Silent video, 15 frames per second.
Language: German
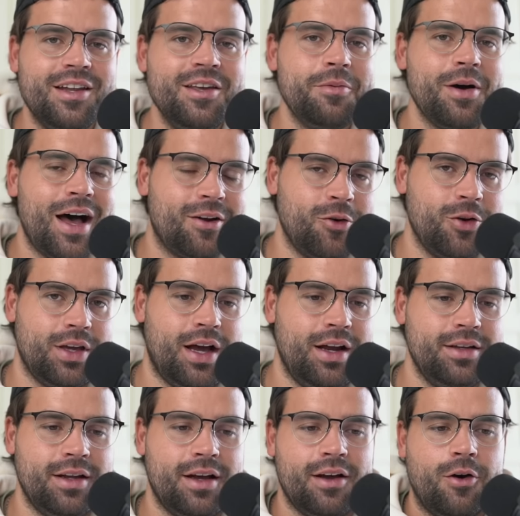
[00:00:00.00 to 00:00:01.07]
Liebe an euch
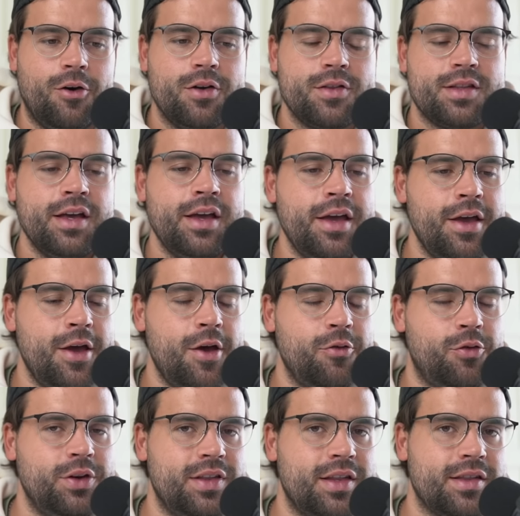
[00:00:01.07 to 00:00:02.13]
alle daraus
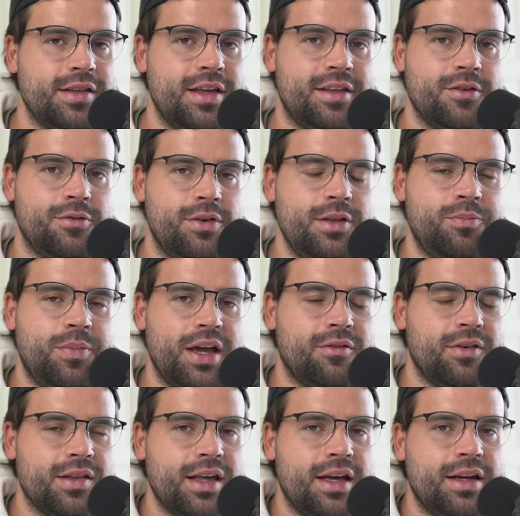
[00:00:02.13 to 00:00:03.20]
für dieses nette
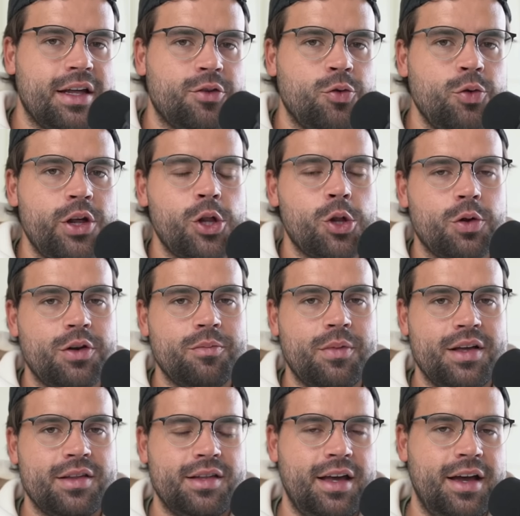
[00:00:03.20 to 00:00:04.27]
Feedback, was einen natürlich schon
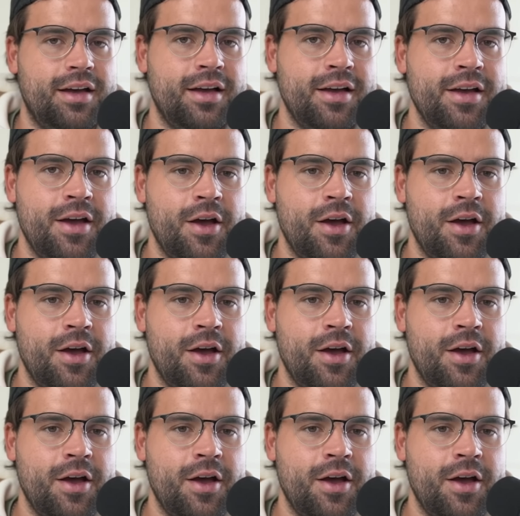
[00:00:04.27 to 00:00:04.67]
immer sehr